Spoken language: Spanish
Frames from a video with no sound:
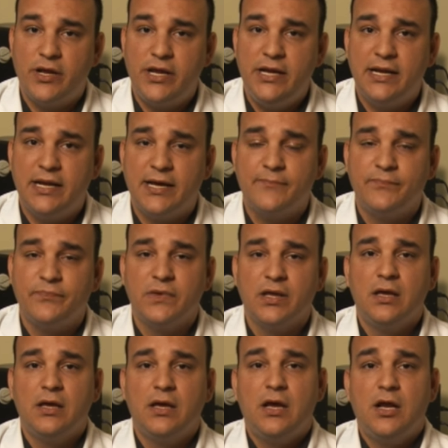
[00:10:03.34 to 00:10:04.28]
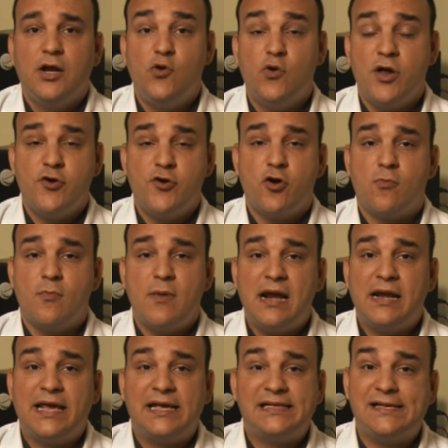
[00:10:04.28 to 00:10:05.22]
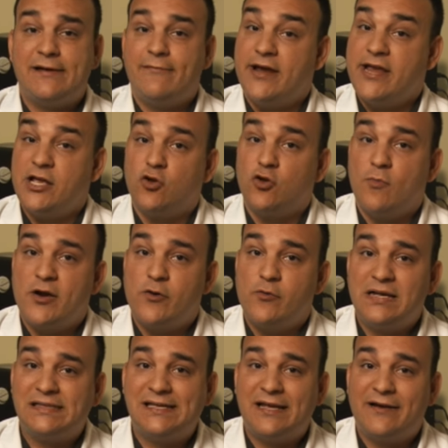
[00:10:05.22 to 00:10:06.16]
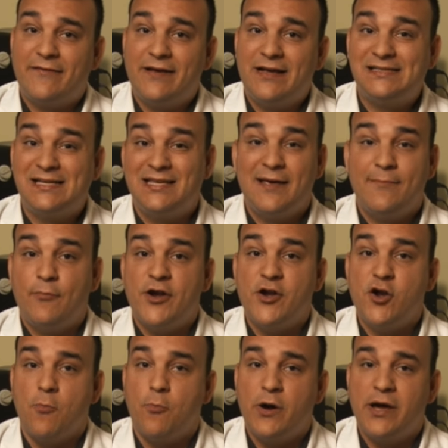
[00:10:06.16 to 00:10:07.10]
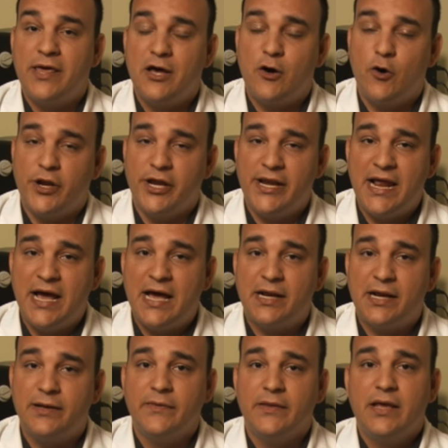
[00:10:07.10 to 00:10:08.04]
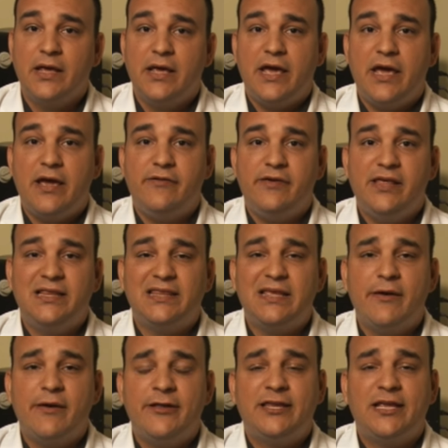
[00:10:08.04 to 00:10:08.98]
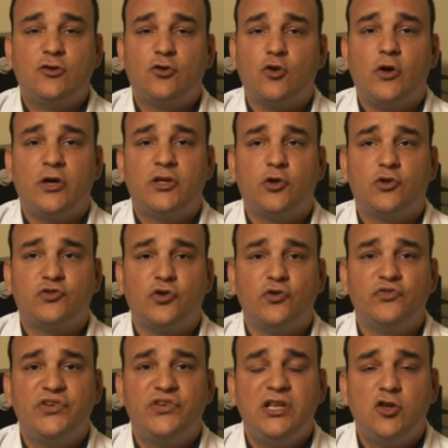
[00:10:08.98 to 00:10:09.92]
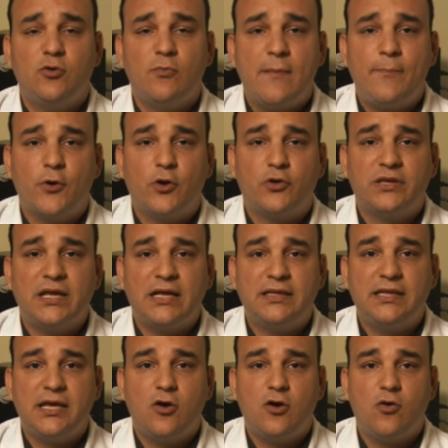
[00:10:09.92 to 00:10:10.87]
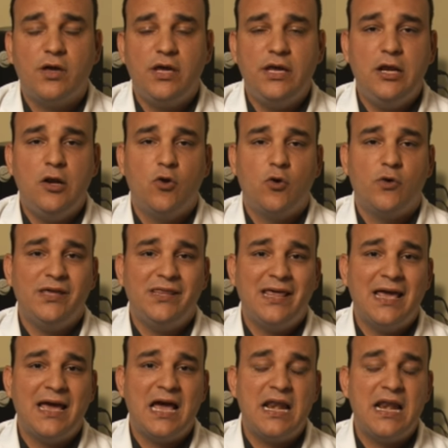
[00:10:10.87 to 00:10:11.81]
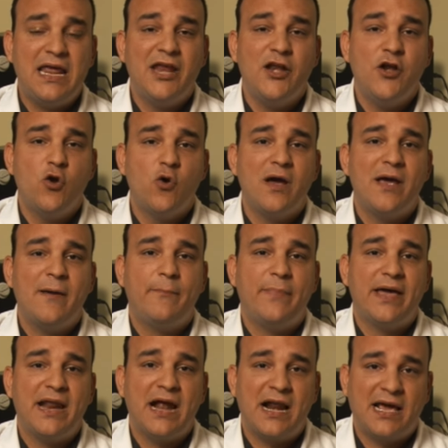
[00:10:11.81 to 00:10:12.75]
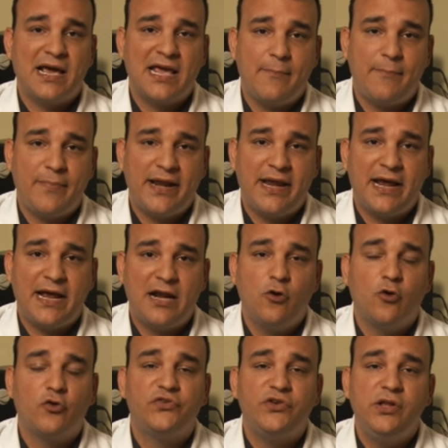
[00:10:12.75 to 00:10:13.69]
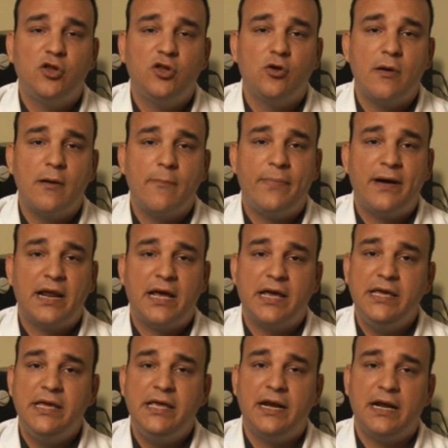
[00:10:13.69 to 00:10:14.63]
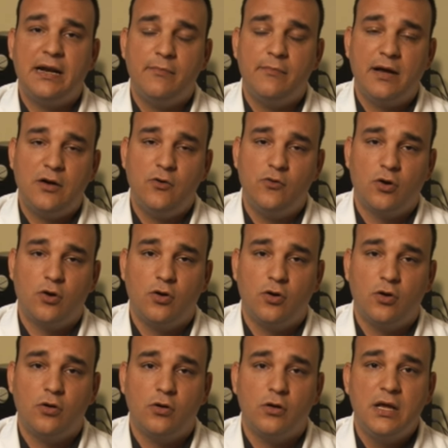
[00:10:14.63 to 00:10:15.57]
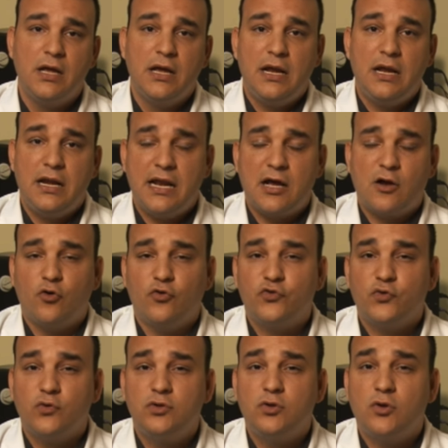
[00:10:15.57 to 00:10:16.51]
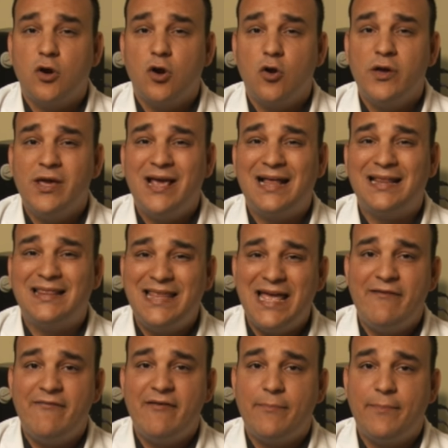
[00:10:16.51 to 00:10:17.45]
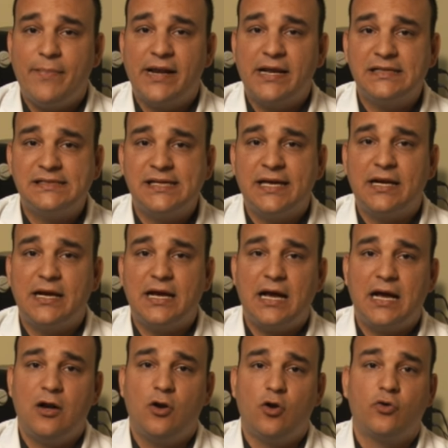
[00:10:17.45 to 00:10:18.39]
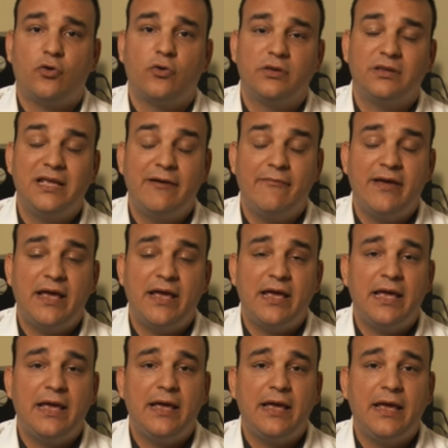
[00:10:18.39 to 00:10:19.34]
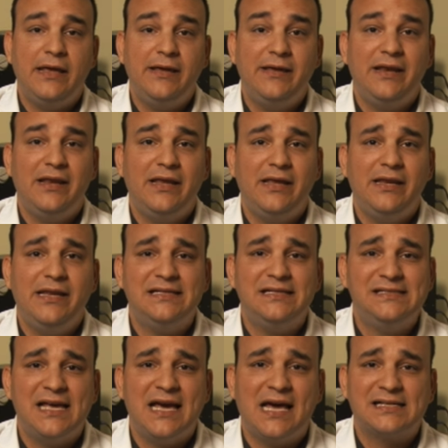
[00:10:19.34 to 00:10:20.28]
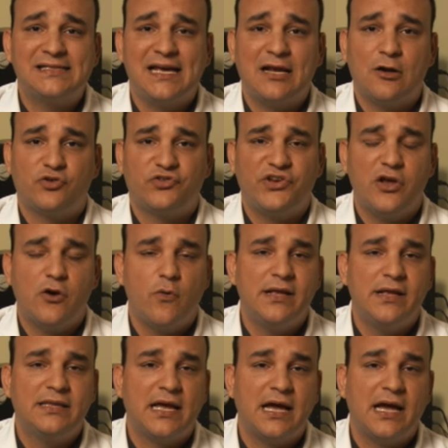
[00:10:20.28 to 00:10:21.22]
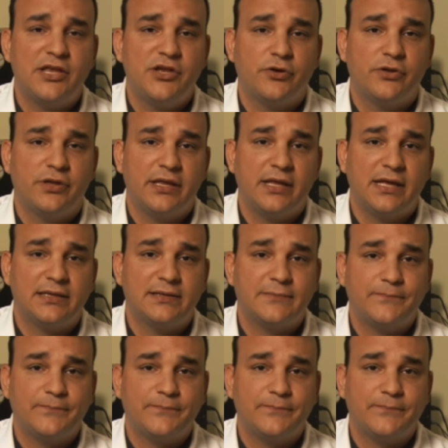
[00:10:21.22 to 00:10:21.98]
orina, no es normal que se vaya a tomar una cerveza y después no pueda orinar. Evidentemente todo esto son síntomas prostáticos y lo ideal es no esperar a que aparezcan los síntomas para ir al, al urólogo la consulta urológica debe aparecer, a los, debe eh, iniciarse a los 50 años de edad.